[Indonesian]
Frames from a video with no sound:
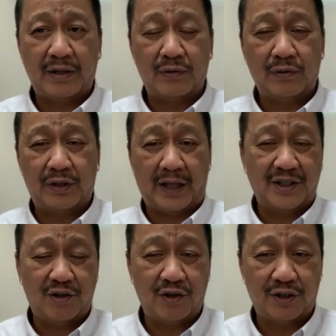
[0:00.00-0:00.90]
itu
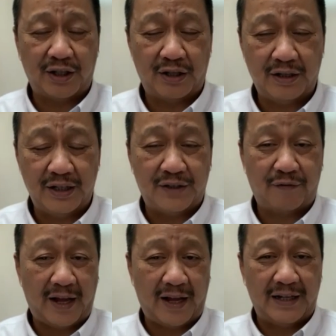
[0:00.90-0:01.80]
thanks God
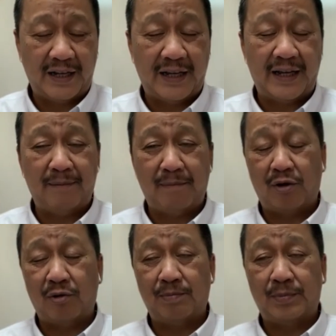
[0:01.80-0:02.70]
It's Friday
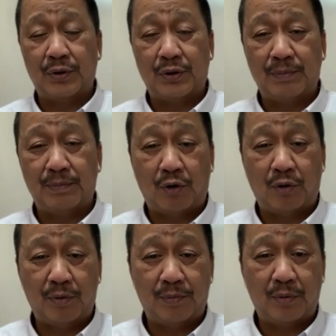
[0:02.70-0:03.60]
maupun
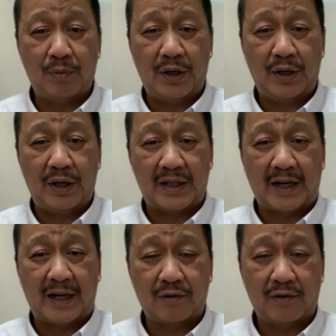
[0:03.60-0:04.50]
promo-promo yang kita
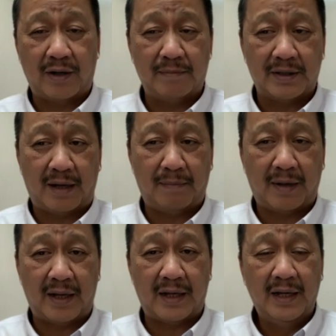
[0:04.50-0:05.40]
lakukan
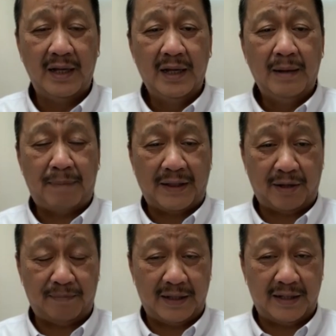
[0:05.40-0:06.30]
bersama
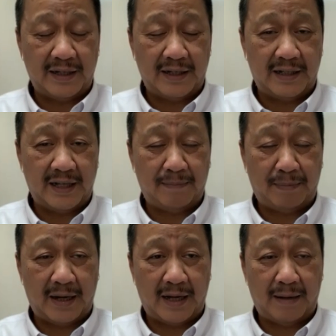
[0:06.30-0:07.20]
partner-partner kita
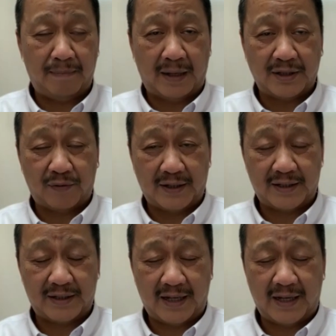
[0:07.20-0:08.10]
para bank
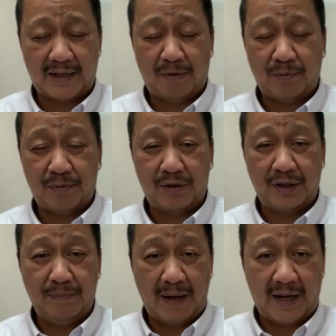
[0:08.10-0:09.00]
swasta maupun
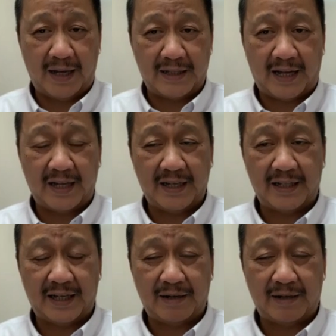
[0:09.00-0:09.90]
Himbara terakhir
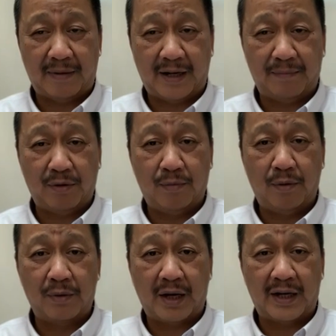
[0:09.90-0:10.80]
kita kemarin
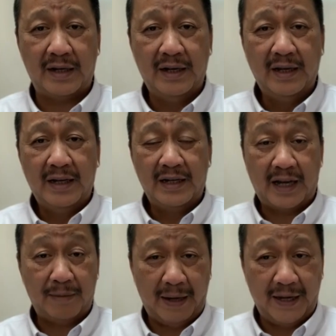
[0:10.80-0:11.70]
mengumumkan
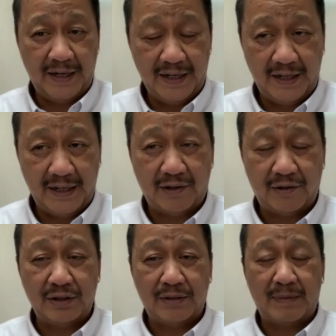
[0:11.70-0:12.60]
dengan BNI
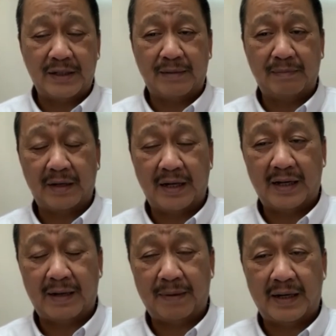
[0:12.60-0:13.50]
gitu semacam
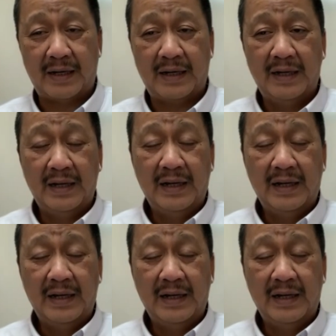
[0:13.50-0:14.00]
uh, apa